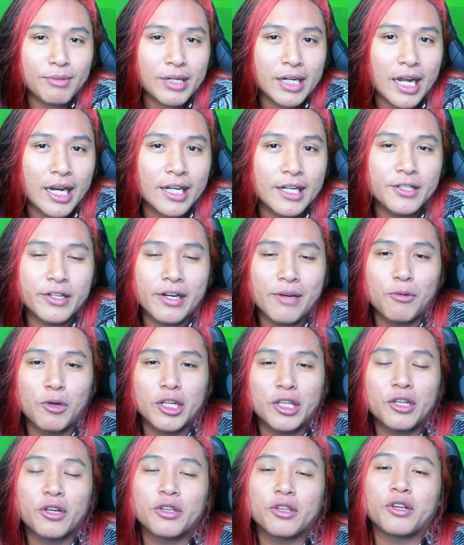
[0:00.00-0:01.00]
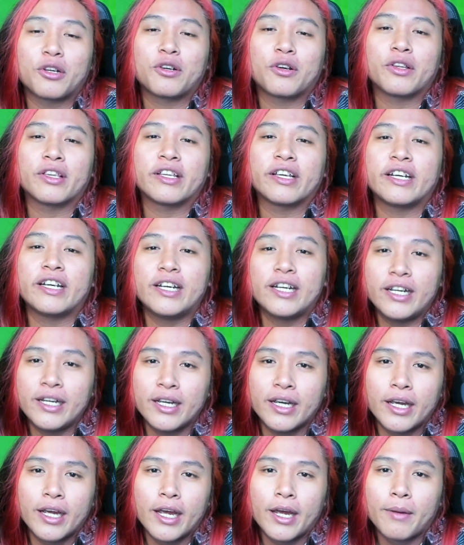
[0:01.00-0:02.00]
kalian juga buat nonton konten ini
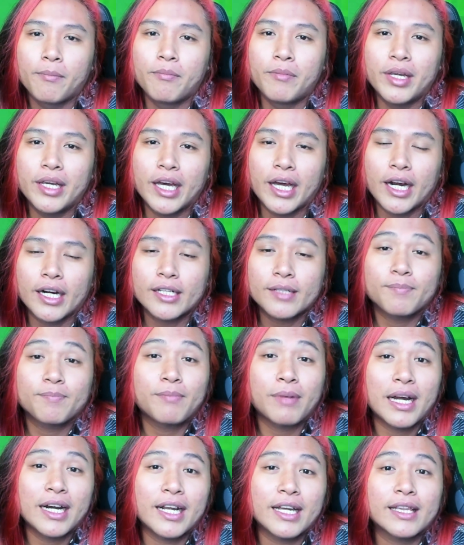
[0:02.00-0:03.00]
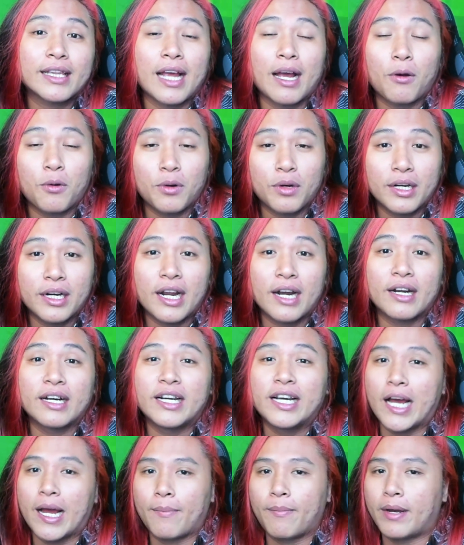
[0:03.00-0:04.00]
biar pada tahu dan
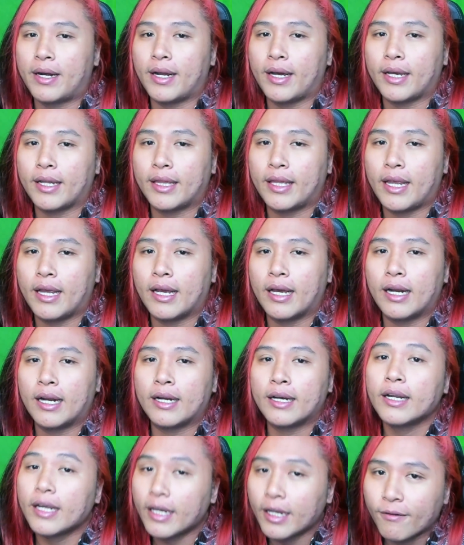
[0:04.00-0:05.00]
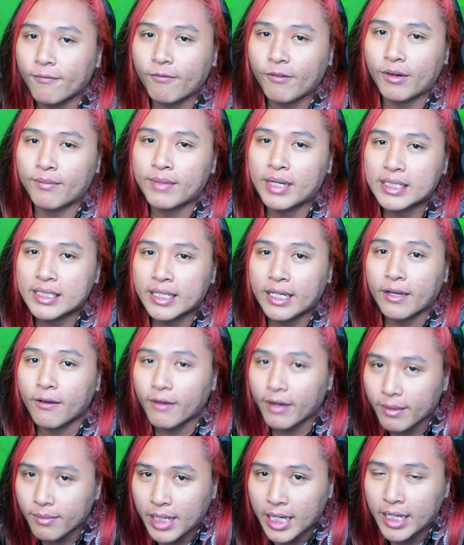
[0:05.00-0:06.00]
nggak pada ketinggalan informasi
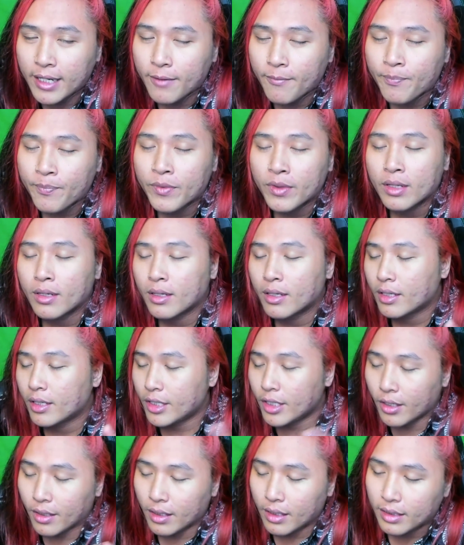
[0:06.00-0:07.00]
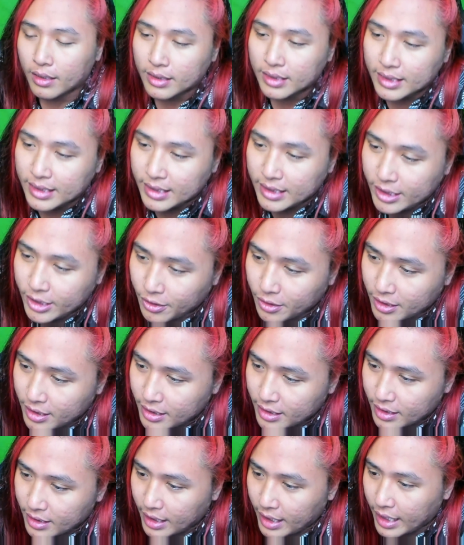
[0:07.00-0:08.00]
oke belai yuk
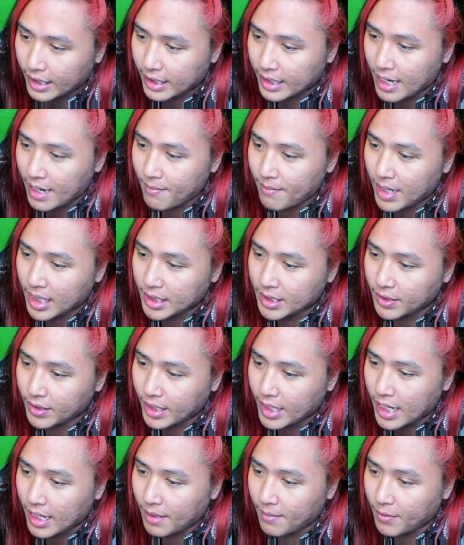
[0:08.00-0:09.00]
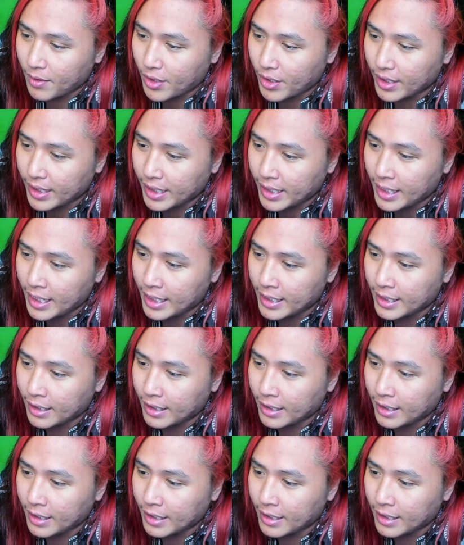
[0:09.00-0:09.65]
cus kita masuk ke dalam kontennya aja